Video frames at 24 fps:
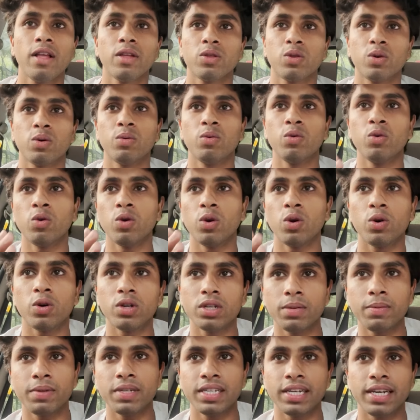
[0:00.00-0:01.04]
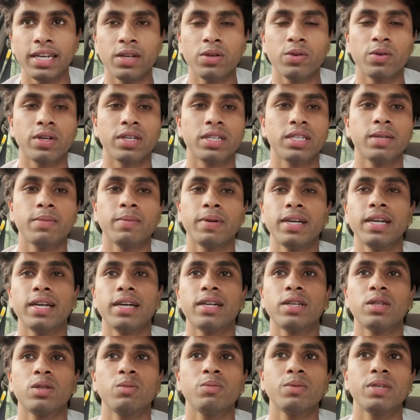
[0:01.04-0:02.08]
तो उन लोगों से बस यही रिक्वेस्ट है भाई
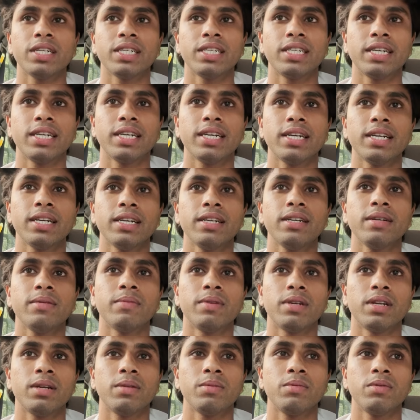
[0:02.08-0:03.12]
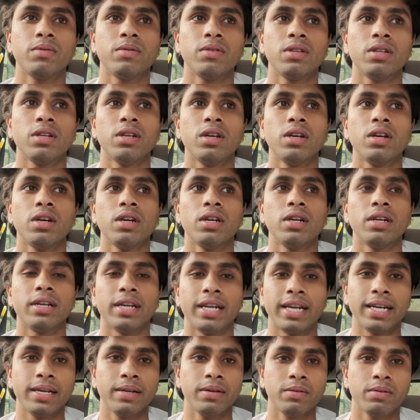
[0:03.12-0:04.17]
अगर तुम किसी की मतलब
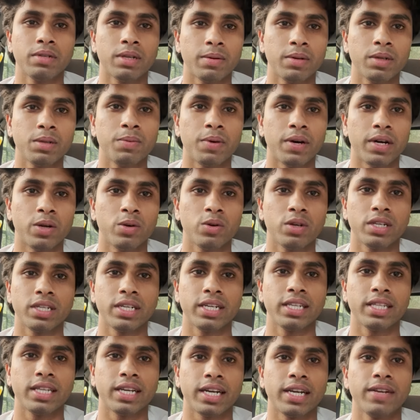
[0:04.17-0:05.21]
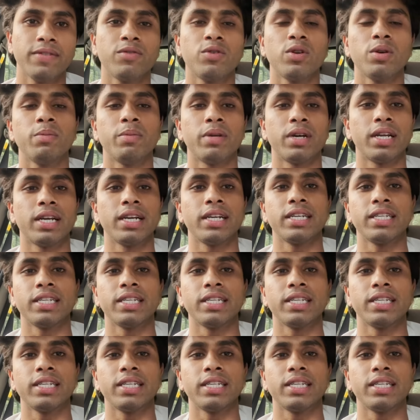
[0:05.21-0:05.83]
नहीं समझ पा रहे हो किसी की तकलीफ कोई मरा है